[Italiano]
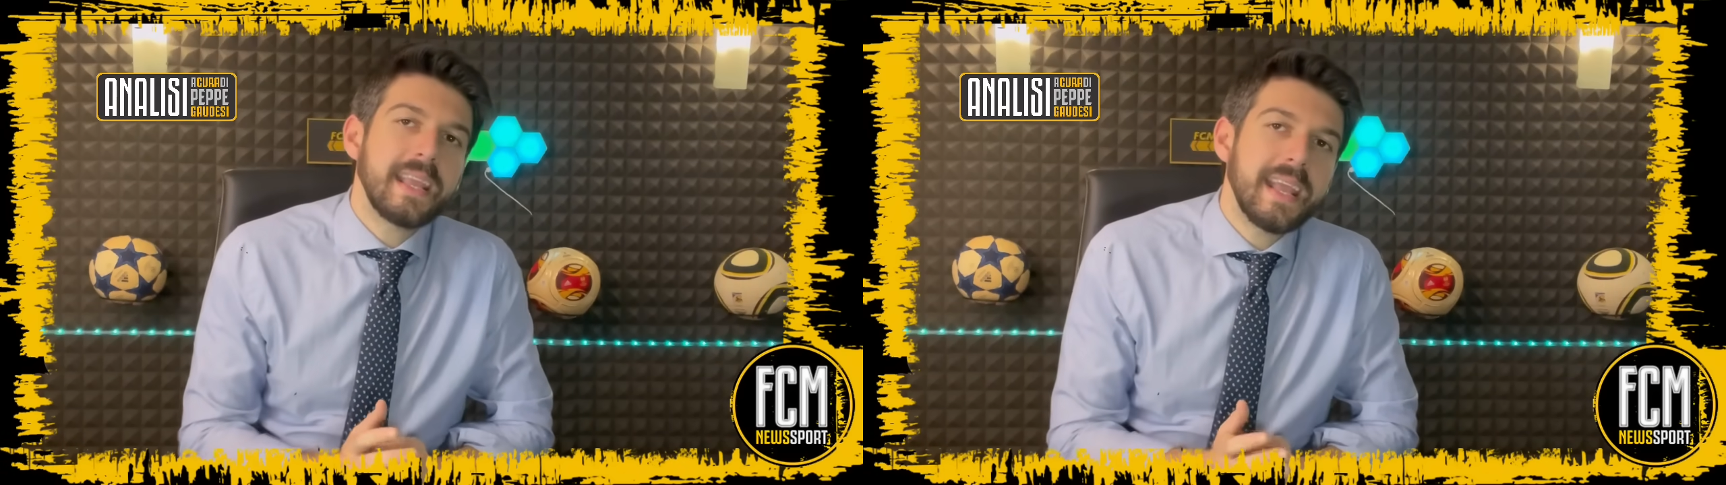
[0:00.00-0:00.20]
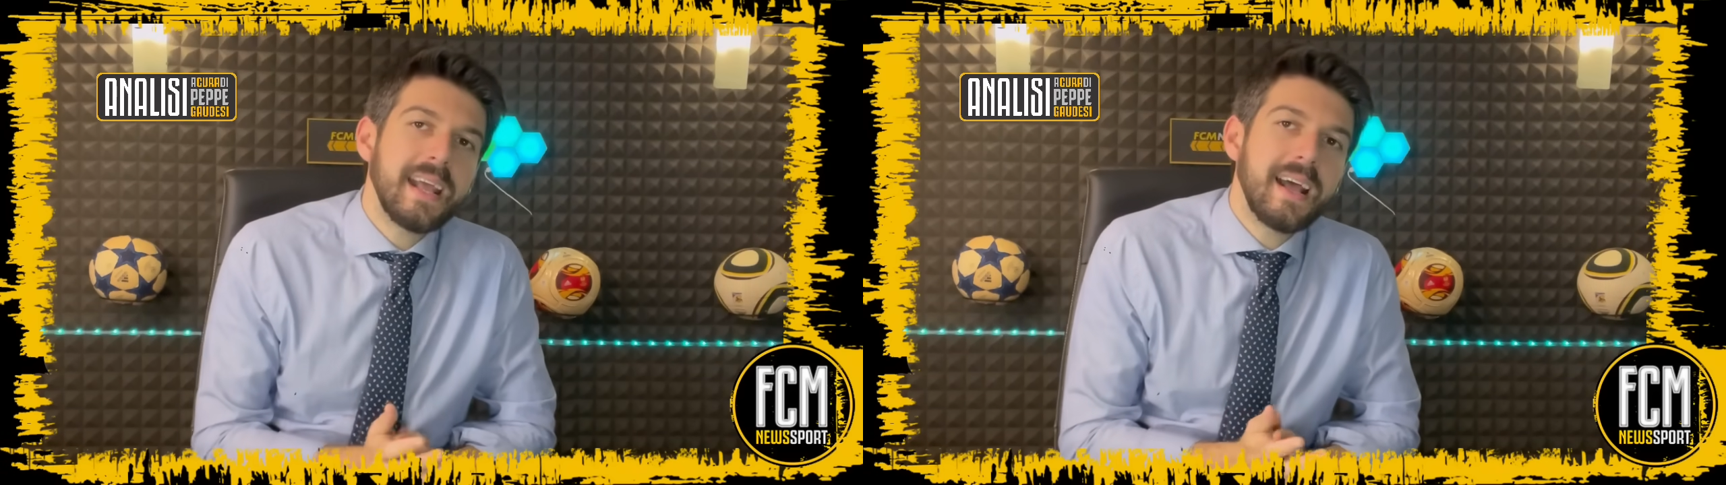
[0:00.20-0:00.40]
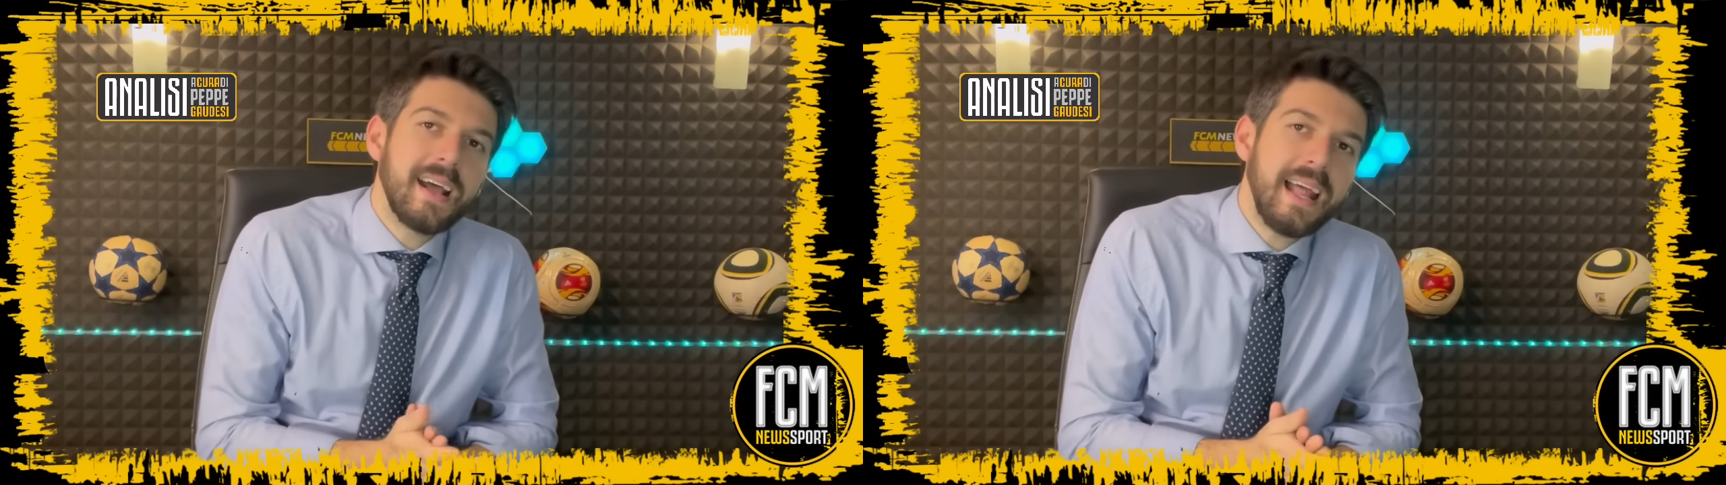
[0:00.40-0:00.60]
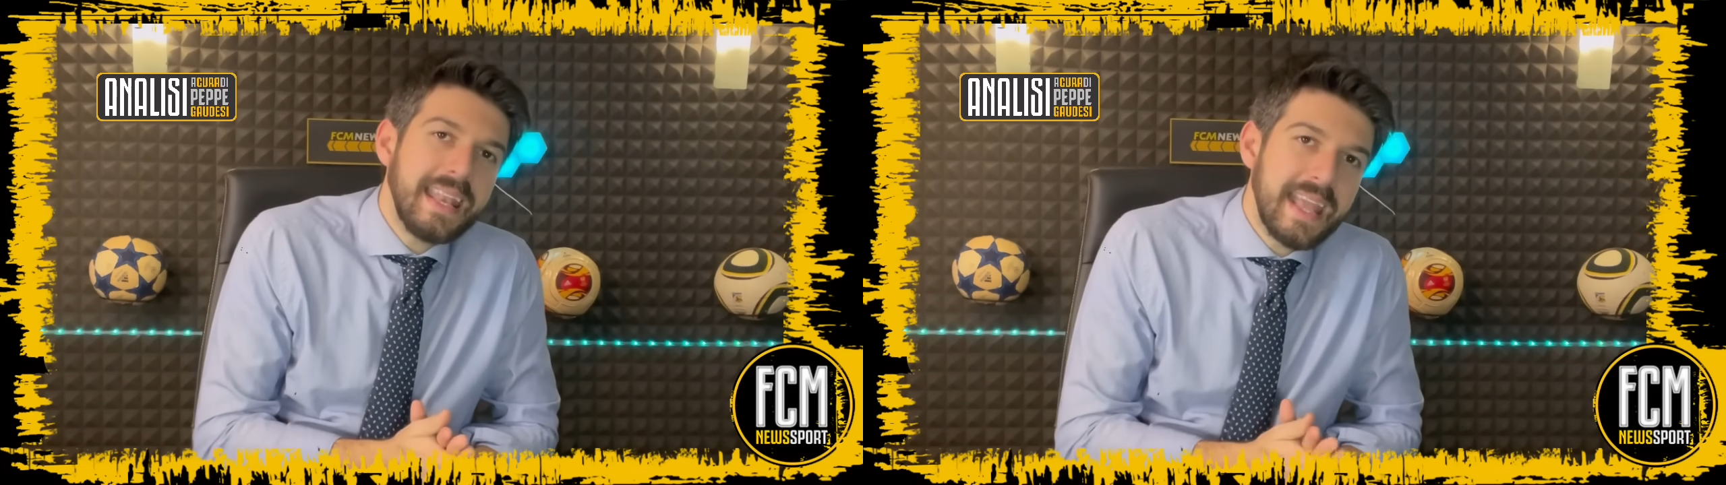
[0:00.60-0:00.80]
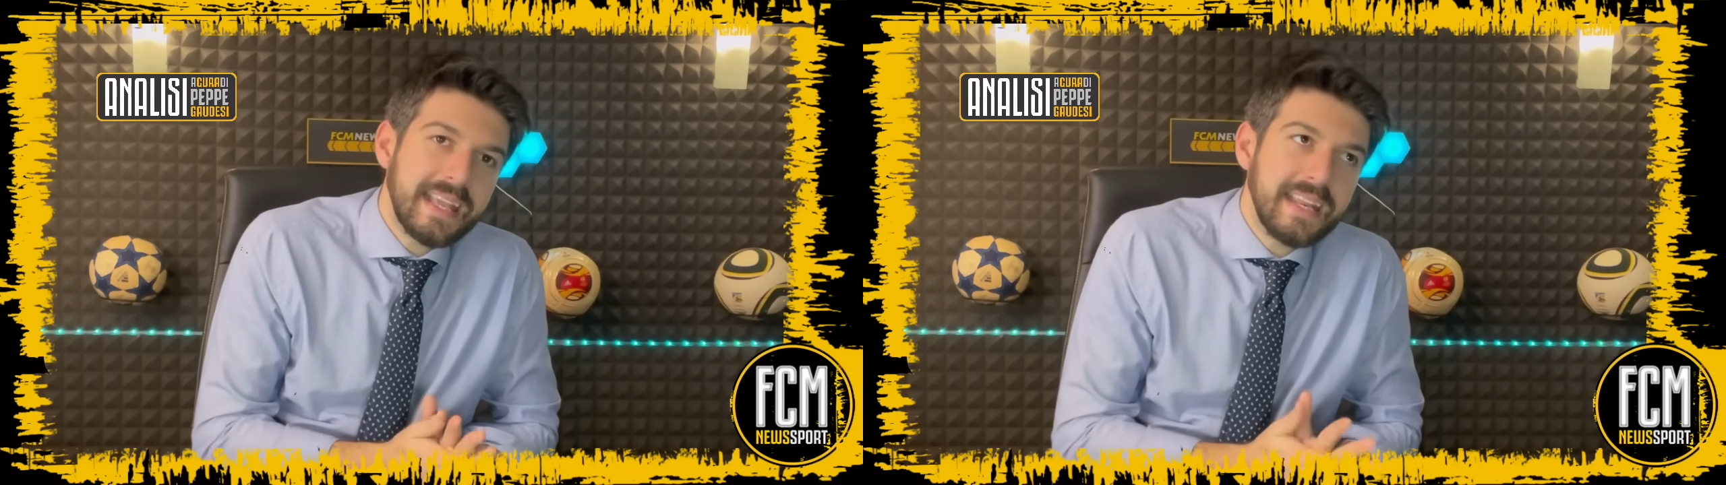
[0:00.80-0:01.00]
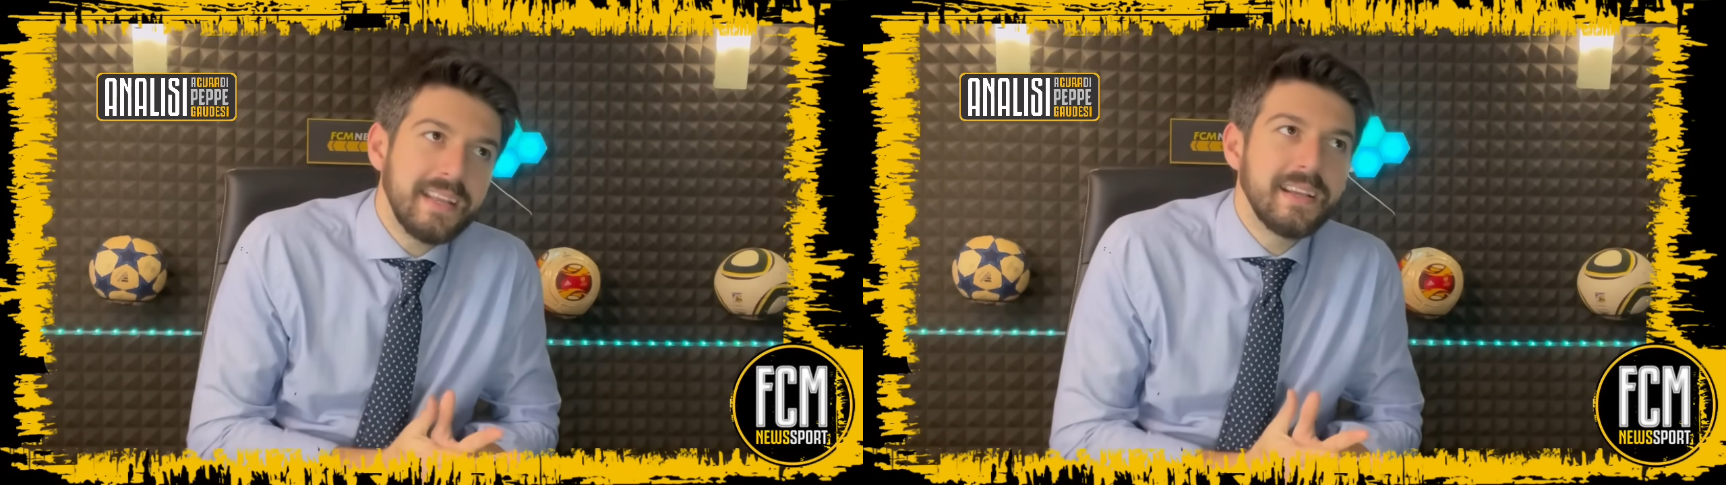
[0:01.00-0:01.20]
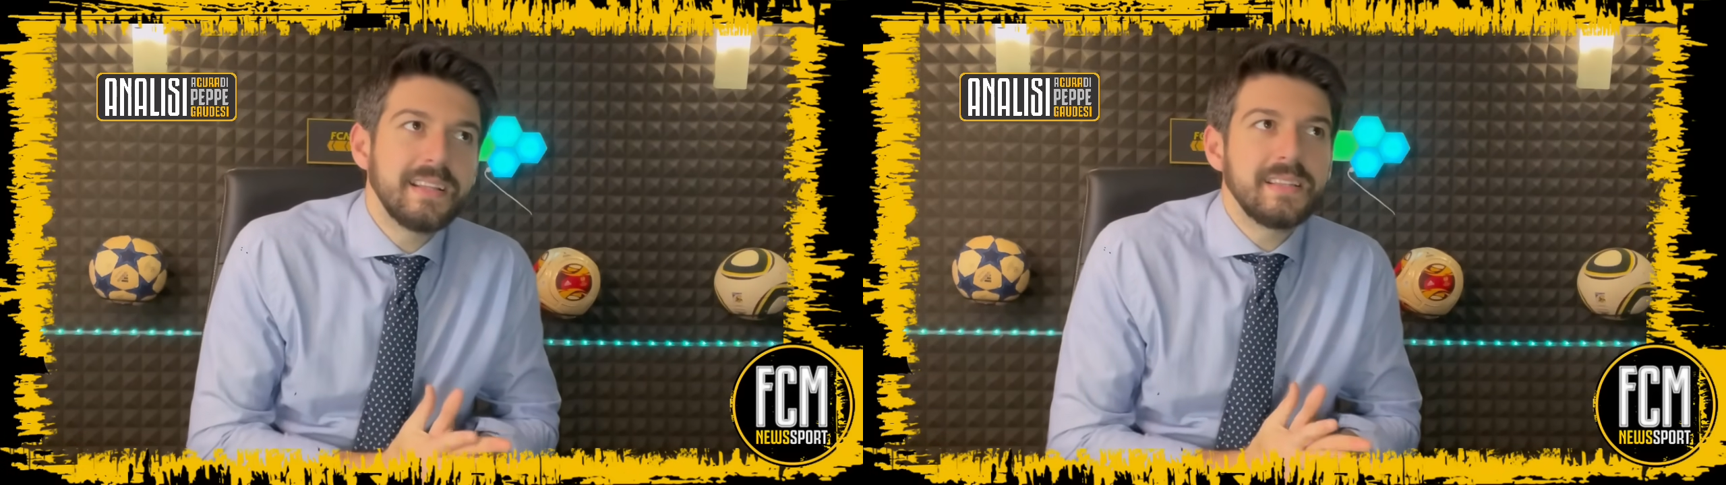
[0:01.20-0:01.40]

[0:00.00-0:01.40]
che Allegri